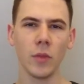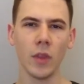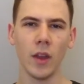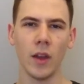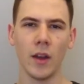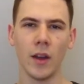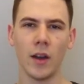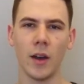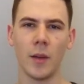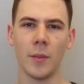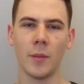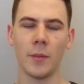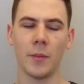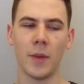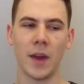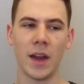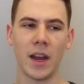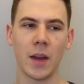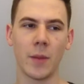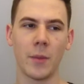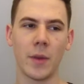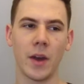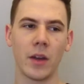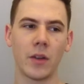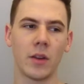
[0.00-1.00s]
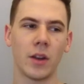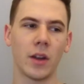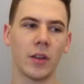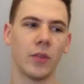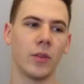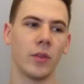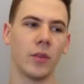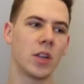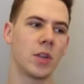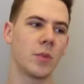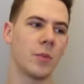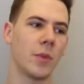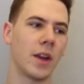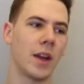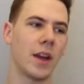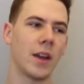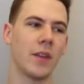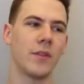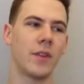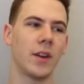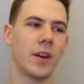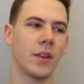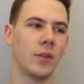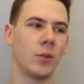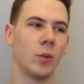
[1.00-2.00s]
ähm, meiner Meinung nach sollte man
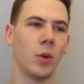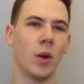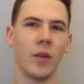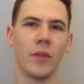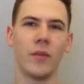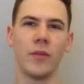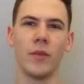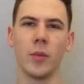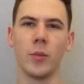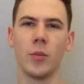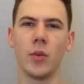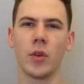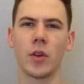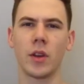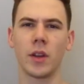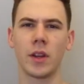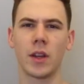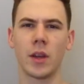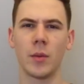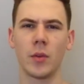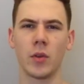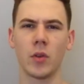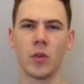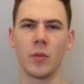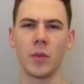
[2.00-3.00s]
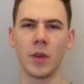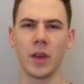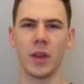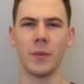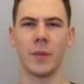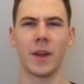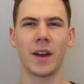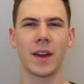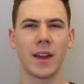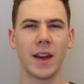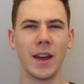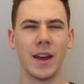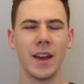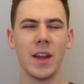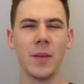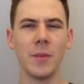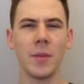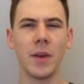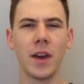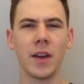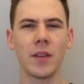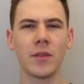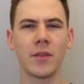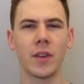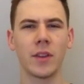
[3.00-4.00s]
einfach so offen wie möglich damit umgehen. Man kann
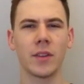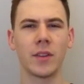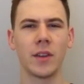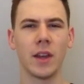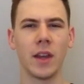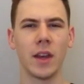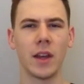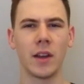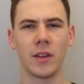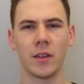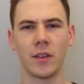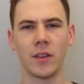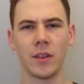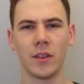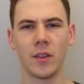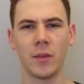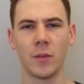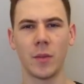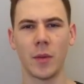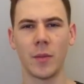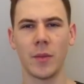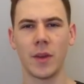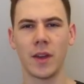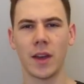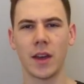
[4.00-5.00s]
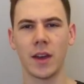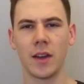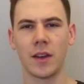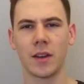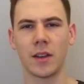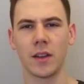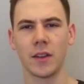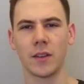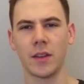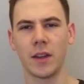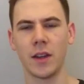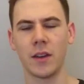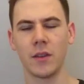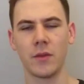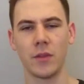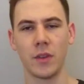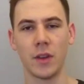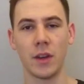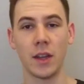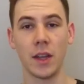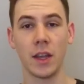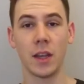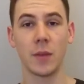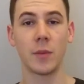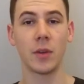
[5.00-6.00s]
immer etwas lernen, es ist immer mega interessant,
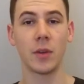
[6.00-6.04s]
finde ich